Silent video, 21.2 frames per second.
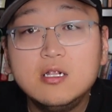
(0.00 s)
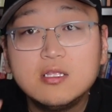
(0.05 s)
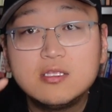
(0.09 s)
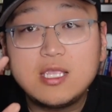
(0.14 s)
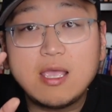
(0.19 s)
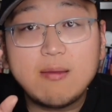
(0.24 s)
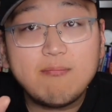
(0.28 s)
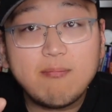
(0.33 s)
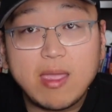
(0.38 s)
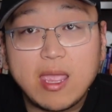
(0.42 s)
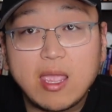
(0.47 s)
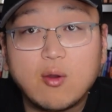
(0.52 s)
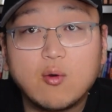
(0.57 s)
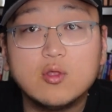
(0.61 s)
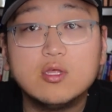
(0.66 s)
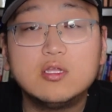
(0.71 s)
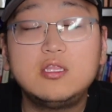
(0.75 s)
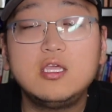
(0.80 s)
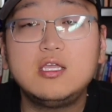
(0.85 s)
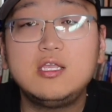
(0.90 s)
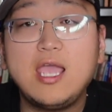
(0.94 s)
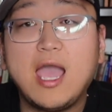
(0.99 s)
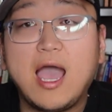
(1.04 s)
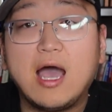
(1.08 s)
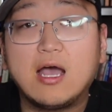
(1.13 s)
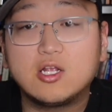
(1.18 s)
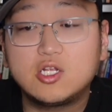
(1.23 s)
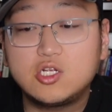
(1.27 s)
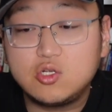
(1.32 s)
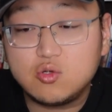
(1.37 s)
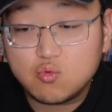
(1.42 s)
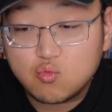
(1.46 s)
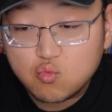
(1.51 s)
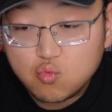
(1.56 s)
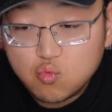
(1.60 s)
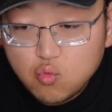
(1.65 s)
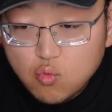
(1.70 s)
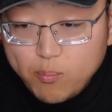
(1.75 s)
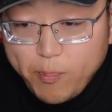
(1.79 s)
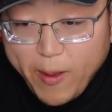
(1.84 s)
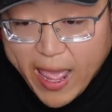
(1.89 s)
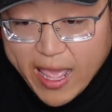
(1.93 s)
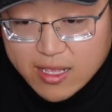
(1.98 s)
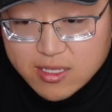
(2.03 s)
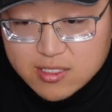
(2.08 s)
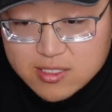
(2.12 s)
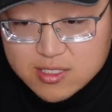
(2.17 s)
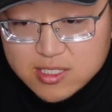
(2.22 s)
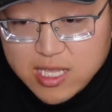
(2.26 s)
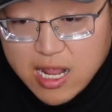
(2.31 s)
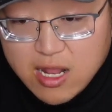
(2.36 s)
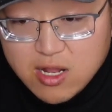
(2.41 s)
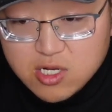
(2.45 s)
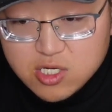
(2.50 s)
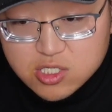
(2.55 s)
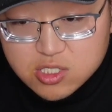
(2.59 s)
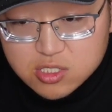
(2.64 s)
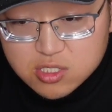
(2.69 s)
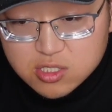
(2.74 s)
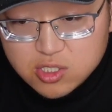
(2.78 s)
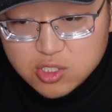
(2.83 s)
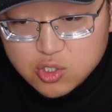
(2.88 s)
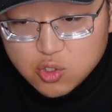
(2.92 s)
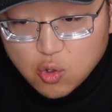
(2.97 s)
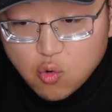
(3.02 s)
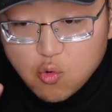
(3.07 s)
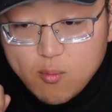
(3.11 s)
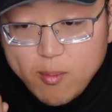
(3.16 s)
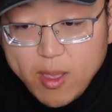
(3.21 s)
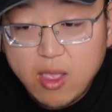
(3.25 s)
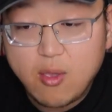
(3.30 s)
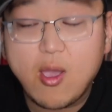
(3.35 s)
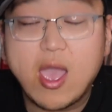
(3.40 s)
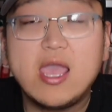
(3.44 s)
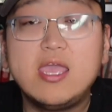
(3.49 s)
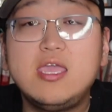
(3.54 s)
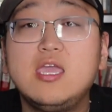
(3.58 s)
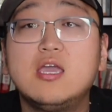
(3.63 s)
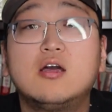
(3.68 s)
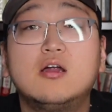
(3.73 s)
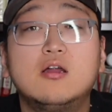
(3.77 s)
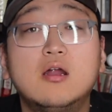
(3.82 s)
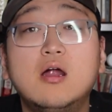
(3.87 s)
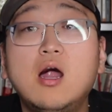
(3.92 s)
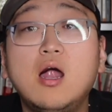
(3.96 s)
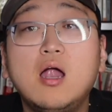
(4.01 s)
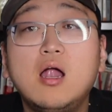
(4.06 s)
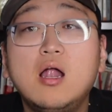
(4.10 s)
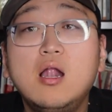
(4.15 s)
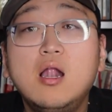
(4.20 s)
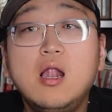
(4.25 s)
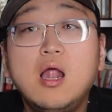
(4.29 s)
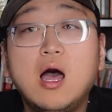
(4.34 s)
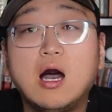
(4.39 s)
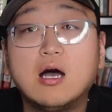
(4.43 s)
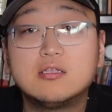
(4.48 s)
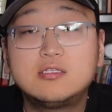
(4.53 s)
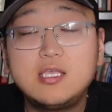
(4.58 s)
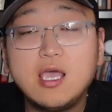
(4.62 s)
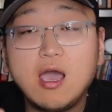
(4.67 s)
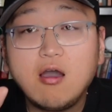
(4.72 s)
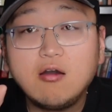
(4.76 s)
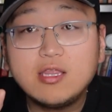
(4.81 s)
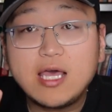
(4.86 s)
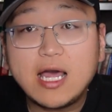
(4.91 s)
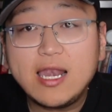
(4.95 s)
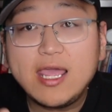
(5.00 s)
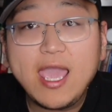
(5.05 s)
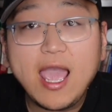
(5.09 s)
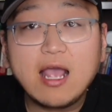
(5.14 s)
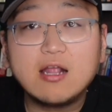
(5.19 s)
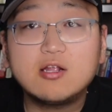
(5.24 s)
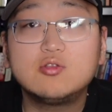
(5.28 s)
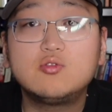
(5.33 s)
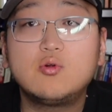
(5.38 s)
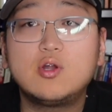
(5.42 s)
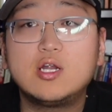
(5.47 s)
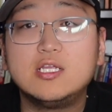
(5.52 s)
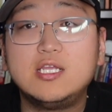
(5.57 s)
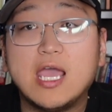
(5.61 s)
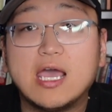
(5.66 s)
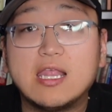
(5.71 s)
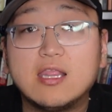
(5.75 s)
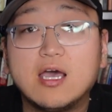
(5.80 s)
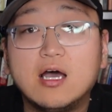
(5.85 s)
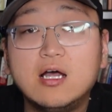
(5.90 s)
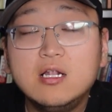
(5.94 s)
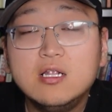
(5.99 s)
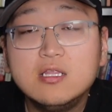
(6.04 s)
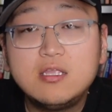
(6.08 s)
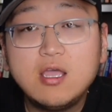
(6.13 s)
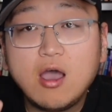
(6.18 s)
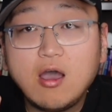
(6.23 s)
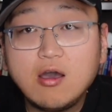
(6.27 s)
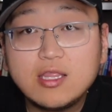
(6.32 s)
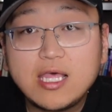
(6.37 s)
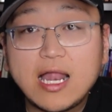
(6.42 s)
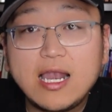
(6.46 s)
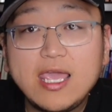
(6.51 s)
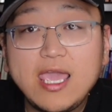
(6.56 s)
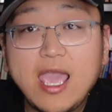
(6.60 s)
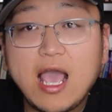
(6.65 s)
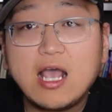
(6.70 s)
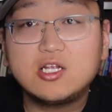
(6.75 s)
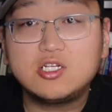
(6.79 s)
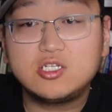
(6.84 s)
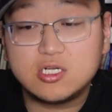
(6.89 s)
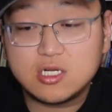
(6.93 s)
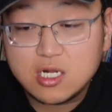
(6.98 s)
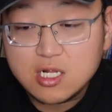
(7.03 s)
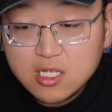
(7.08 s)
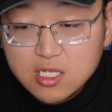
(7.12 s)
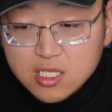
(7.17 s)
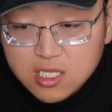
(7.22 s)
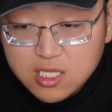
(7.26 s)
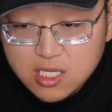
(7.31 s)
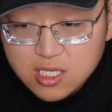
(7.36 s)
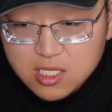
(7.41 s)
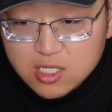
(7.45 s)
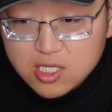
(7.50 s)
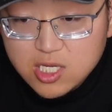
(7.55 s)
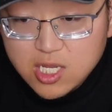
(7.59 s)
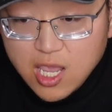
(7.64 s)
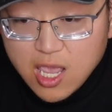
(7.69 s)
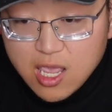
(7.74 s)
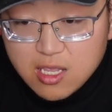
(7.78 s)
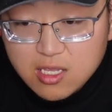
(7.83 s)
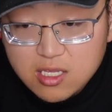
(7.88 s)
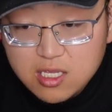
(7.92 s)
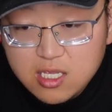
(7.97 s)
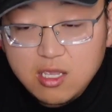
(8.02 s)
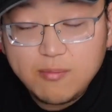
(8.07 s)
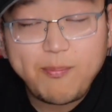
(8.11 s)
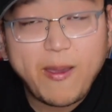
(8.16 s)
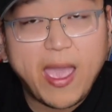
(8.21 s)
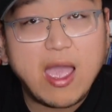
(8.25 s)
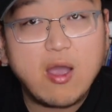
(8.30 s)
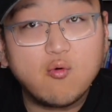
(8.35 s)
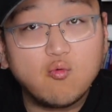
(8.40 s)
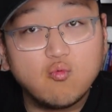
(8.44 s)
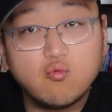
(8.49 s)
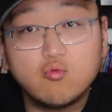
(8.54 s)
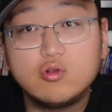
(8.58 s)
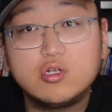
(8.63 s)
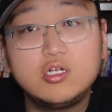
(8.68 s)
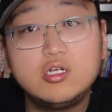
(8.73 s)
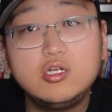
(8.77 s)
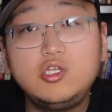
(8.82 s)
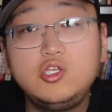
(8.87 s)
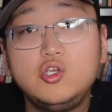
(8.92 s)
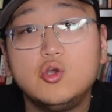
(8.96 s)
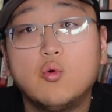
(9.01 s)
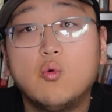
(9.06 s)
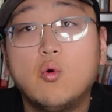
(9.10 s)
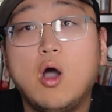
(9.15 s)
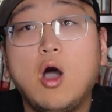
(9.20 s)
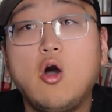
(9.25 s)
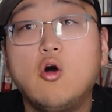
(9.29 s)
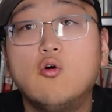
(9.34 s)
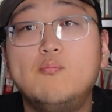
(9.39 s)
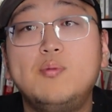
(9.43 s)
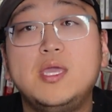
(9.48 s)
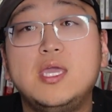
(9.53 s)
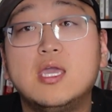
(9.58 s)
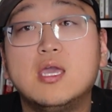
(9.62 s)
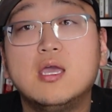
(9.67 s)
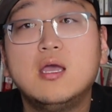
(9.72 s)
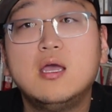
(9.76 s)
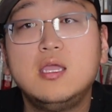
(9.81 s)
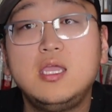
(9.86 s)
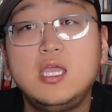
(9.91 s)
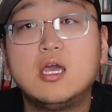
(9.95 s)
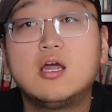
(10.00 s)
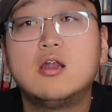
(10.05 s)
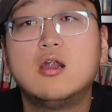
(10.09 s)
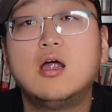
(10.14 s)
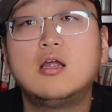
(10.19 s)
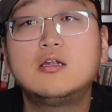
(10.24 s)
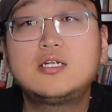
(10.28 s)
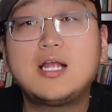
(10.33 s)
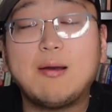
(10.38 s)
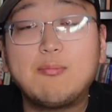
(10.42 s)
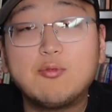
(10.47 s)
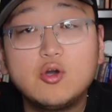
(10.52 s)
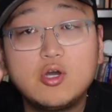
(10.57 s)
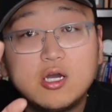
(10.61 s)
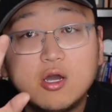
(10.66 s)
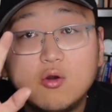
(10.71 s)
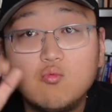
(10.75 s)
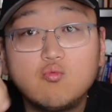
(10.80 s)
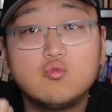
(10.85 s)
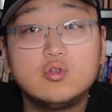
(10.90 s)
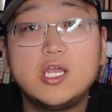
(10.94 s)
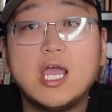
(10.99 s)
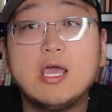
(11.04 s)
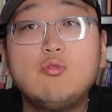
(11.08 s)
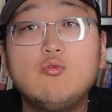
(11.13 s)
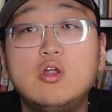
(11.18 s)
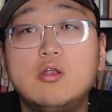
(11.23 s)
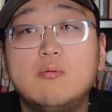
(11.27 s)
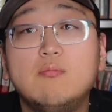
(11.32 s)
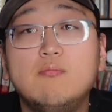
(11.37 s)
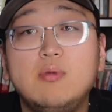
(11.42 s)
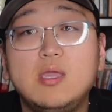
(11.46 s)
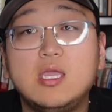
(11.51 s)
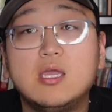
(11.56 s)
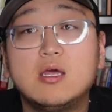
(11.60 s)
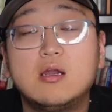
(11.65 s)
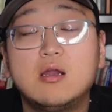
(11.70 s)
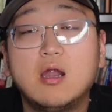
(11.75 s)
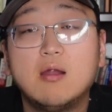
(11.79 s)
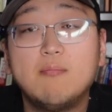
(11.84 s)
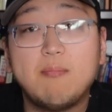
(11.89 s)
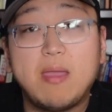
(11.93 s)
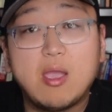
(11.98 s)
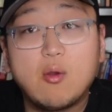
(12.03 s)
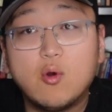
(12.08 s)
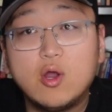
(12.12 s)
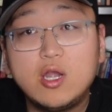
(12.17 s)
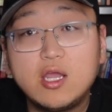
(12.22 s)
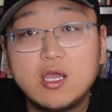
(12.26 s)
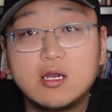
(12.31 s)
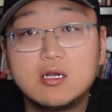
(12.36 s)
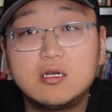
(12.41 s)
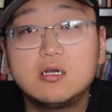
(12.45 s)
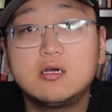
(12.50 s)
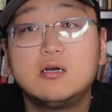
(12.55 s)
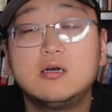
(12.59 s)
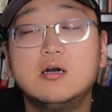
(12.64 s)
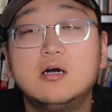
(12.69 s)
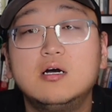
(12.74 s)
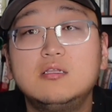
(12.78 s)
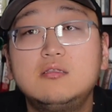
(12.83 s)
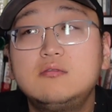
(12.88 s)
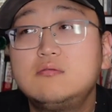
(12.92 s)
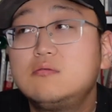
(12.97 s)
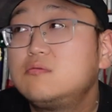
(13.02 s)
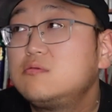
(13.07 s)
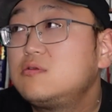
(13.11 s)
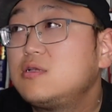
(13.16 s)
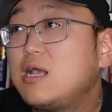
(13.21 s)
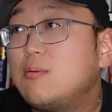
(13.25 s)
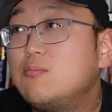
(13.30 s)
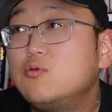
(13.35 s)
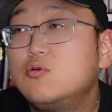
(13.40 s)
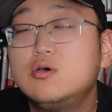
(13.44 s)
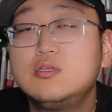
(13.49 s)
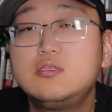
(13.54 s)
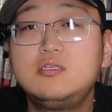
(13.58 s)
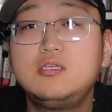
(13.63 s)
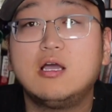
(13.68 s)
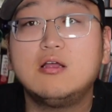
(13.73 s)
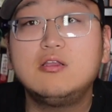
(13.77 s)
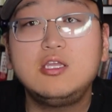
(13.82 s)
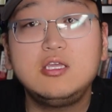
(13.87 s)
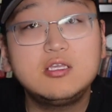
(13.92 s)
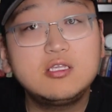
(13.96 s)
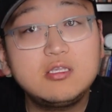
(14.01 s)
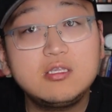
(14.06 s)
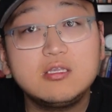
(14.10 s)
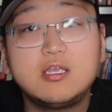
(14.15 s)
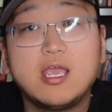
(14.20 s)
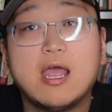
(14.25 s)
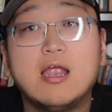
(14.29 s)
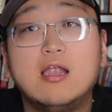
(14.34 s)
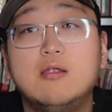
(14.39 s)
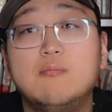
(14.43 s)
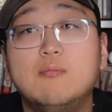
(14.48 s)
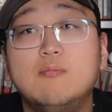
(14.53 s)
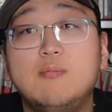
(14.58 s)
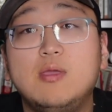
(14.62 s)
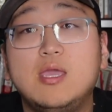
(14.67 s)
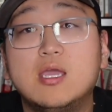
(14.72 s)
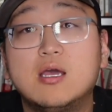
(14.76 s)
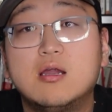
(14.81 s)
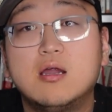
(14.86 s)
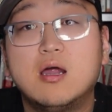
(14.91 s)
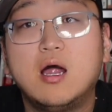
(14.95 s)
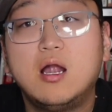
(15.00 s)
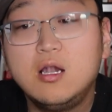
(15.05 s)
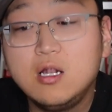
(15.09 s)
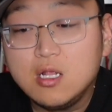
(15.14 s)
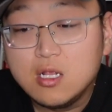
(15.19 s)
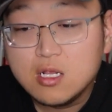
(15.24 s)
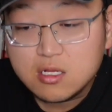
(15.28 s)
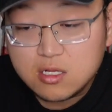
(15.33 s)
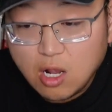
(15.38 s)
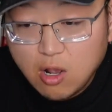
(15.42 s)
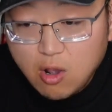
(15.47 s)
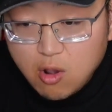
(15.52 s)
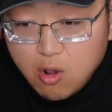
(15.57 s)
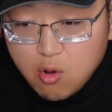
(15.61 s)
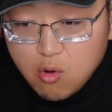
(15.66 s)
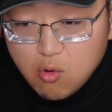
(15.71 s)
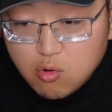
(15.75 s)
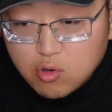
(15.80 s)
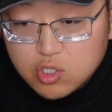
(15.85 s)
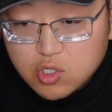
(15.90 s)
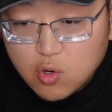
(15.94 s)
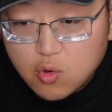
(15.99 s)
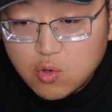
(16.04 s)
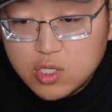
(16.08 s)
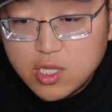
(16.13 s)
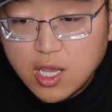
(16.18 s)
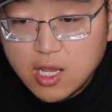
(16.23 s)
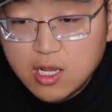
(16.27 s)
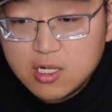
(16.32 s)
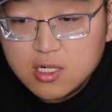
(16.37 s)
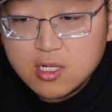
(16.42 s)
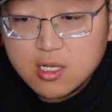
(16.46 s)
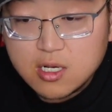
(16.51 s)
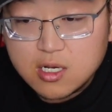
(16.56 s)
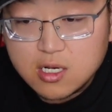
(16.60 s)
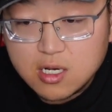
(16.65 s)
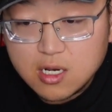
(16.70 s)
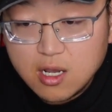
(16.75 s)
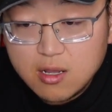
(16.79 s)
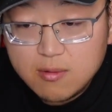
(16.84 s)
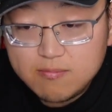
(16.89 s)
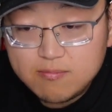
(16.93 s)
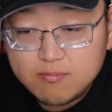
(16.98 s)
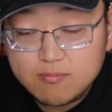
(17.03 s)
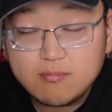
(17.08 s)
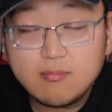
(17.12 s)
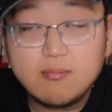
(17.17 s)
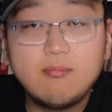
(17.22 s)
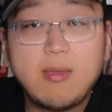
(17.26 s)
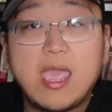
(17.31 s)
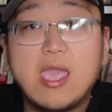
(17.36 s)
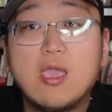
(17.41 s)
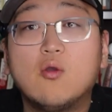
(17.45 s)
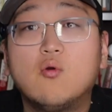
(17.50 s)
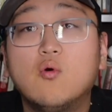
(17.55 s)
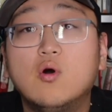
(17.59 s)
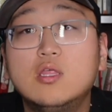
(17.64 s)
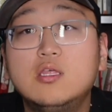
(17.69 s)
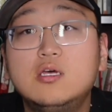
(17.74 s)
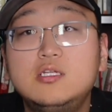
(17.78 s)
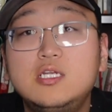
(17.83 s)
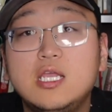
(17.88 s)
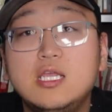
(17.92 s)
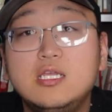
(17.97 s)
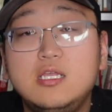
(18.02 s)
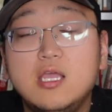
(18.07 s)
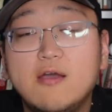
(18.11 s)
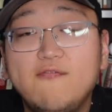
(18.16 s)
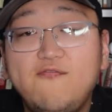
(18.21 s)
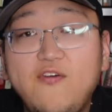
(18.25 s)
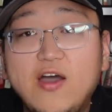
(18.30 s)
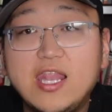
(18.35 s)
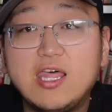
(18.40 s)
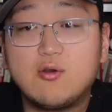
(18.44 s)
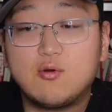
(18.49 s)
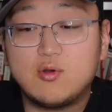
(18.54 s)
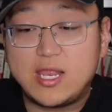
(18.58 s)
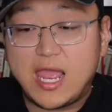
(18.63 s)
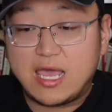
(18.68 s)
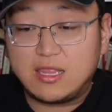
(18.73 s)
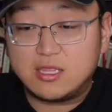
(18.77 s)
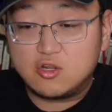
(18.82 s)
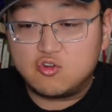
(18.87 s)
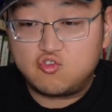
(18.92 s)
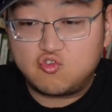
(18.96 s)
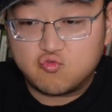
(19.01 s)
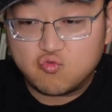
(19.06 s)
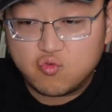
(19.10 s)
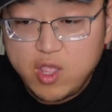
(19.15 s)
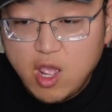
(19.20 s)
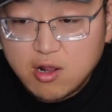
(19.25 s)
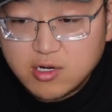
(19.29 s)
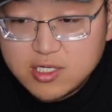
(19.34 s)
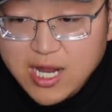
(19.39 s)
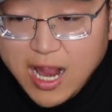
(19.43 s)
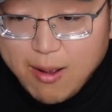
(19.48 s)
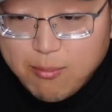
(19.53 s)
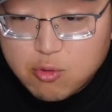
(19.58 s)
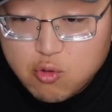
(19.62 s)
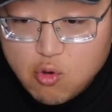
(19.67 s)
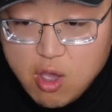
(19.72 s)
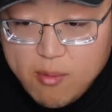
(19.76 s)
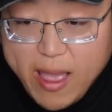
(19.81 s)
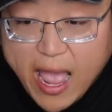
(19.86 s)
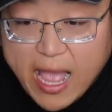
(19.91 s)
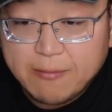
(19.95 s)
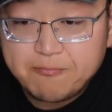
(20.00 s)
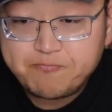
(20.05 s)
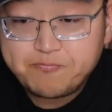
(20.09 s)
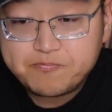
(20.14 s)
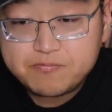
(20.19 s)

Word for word: 在美国的定价是五百三十九美元一盒啊，在澳大利亚是多少钱呢？在澳大利亚是一千一百五十九澳币一盒，差不多合五千多人民币一盒。美国这个是合。差不多将近四千人民币一盒，然后欧洲呢和美国的这些发达国家呢，主要差不多吧，